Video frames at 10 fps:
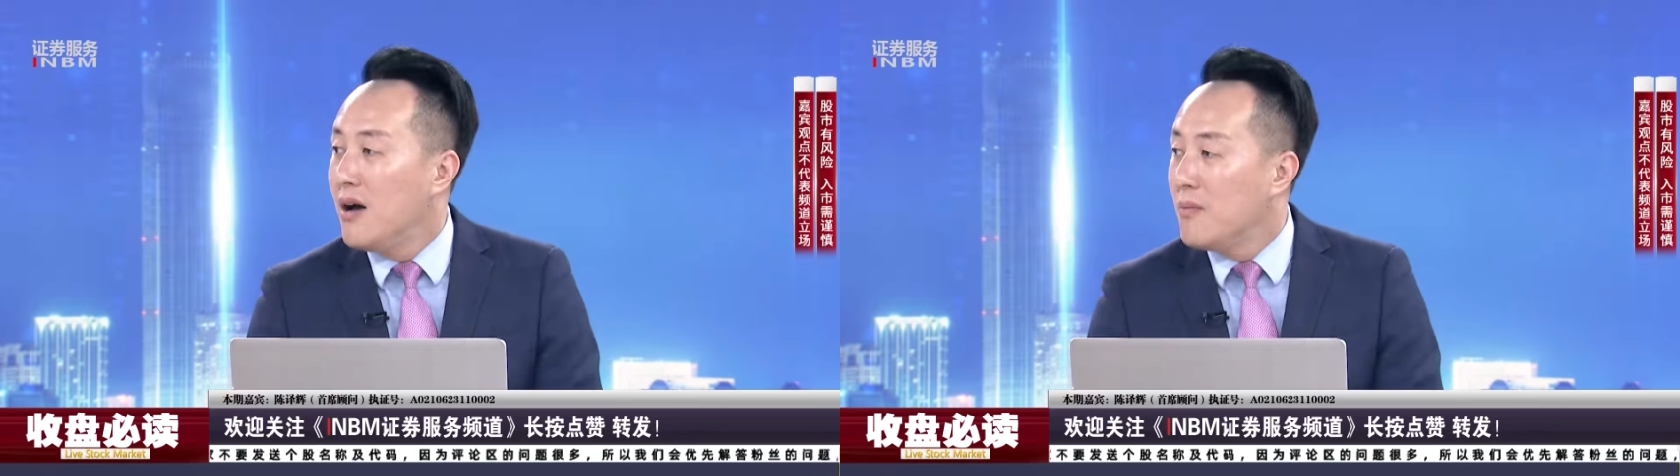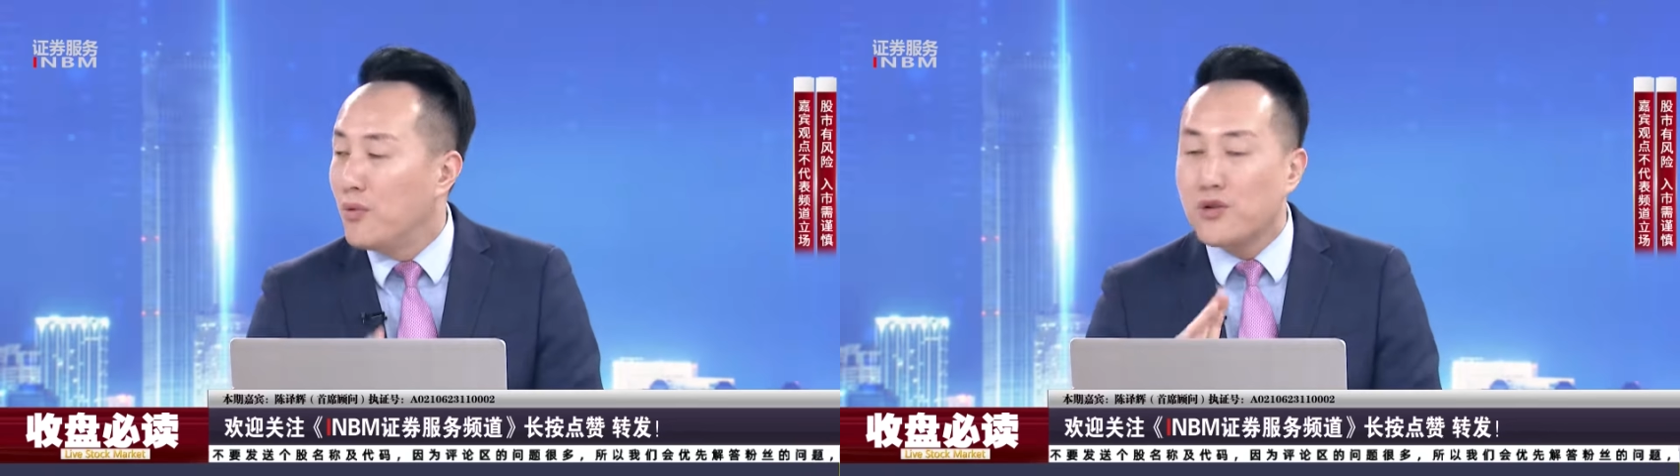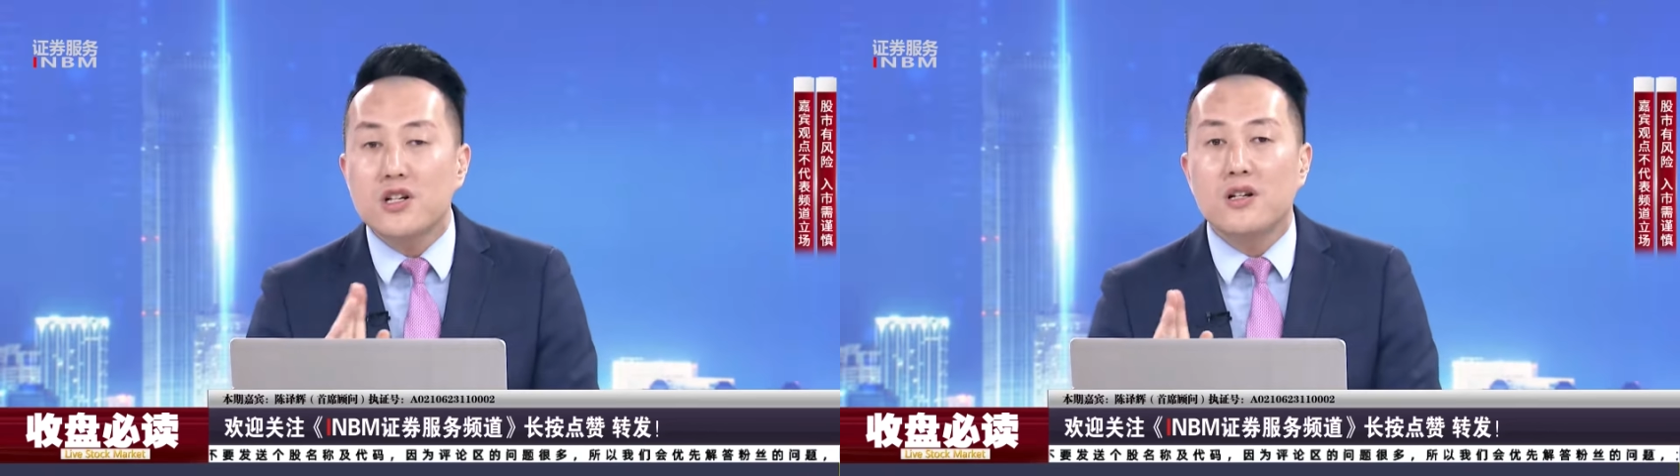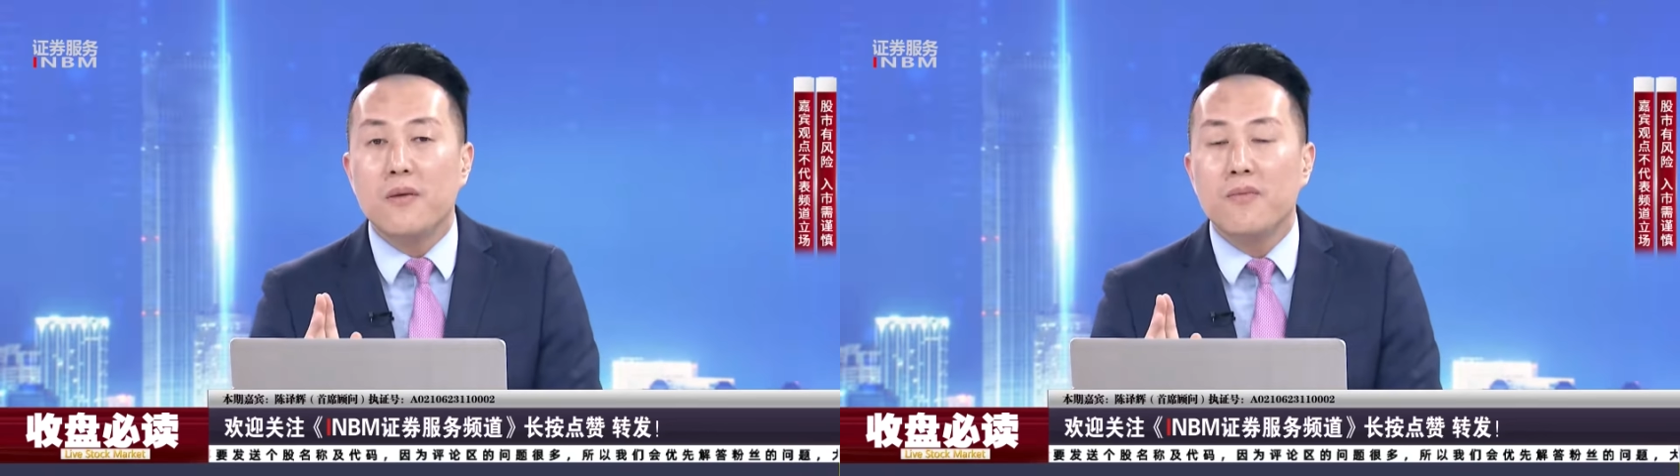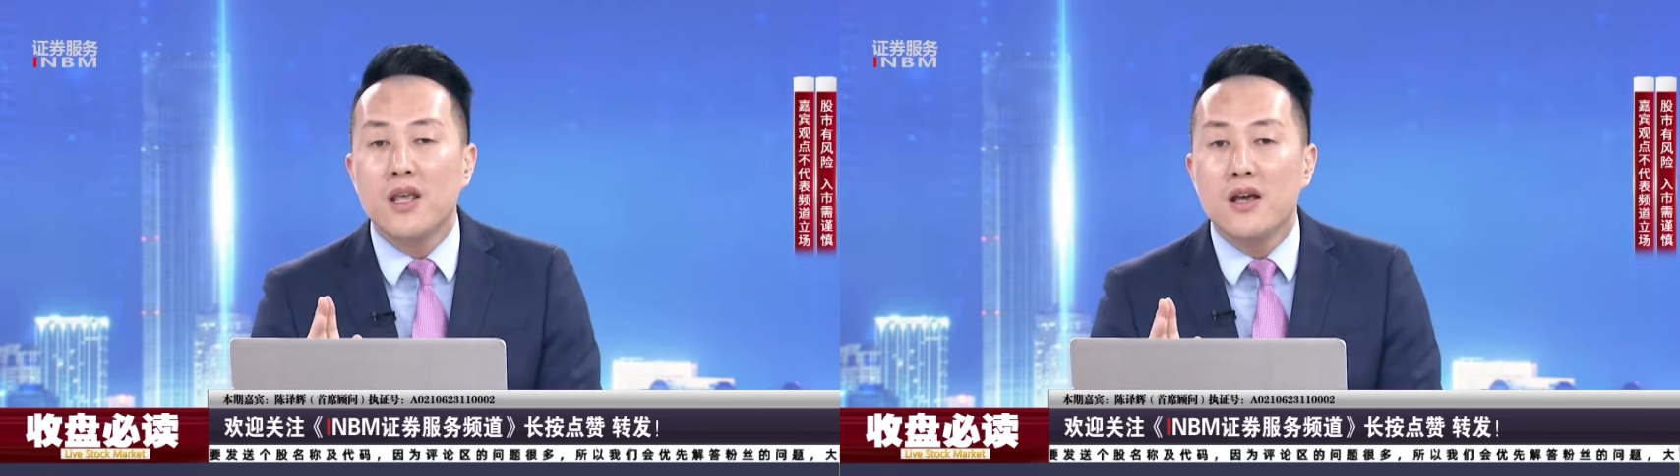不是。
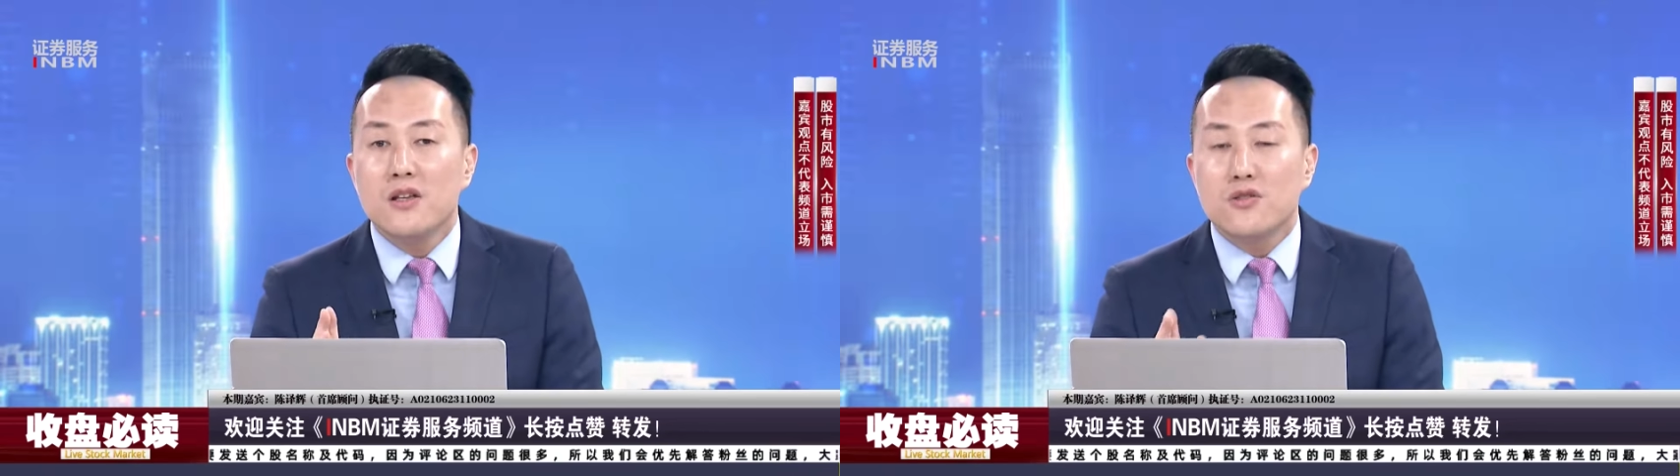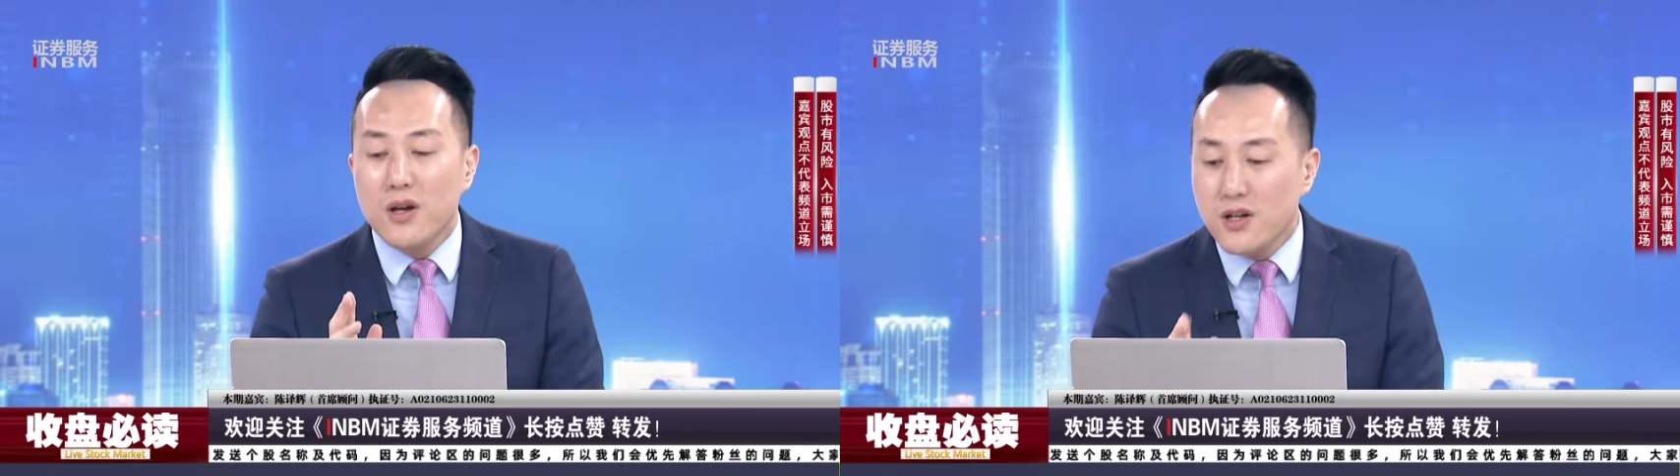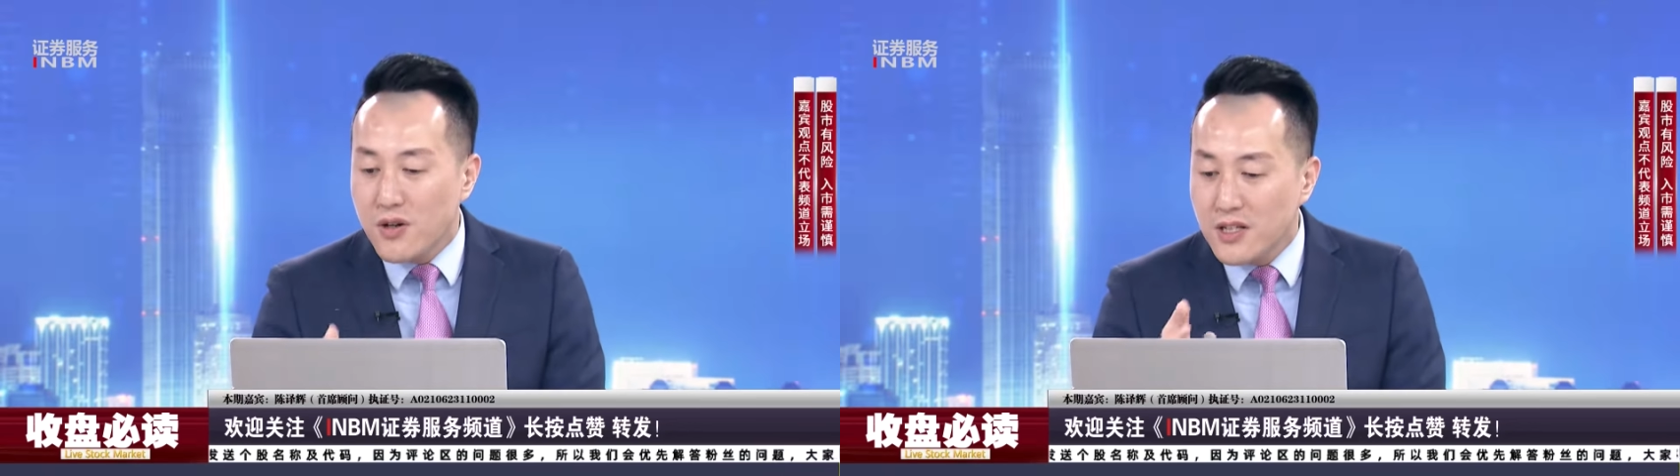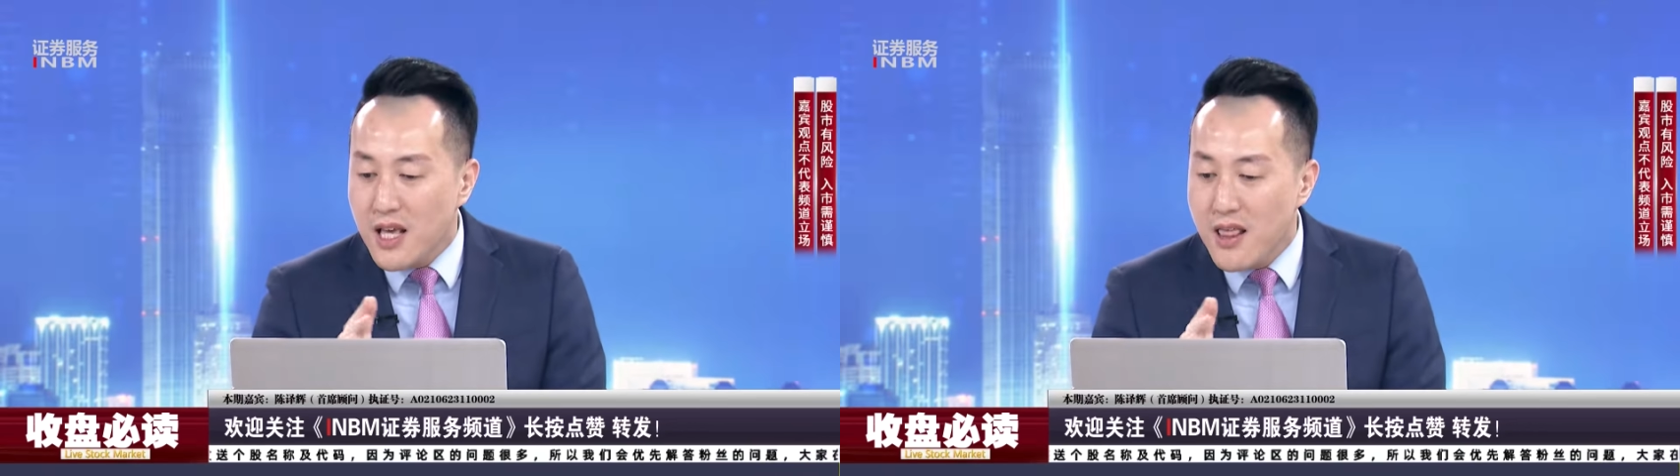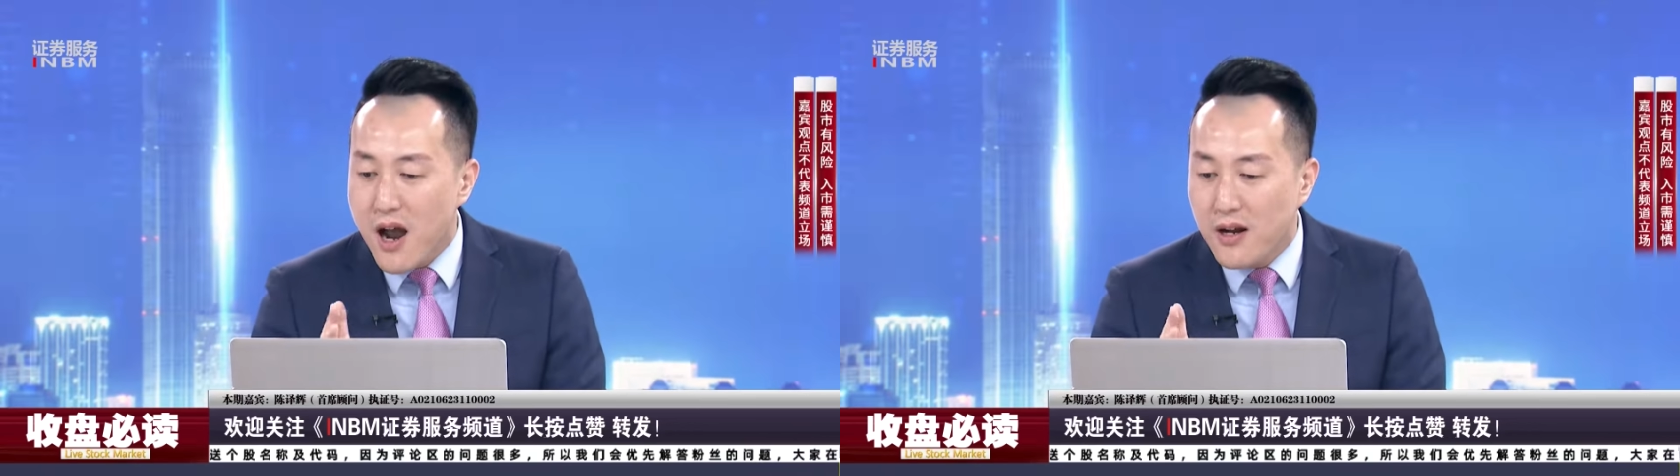所以说，
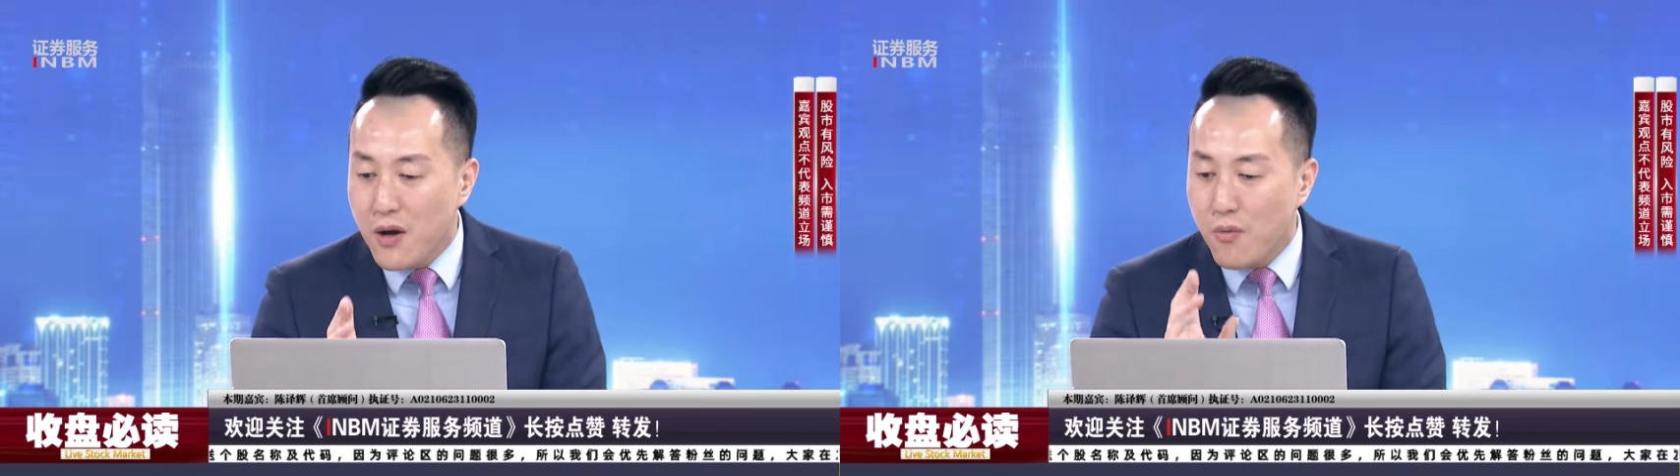现在而言，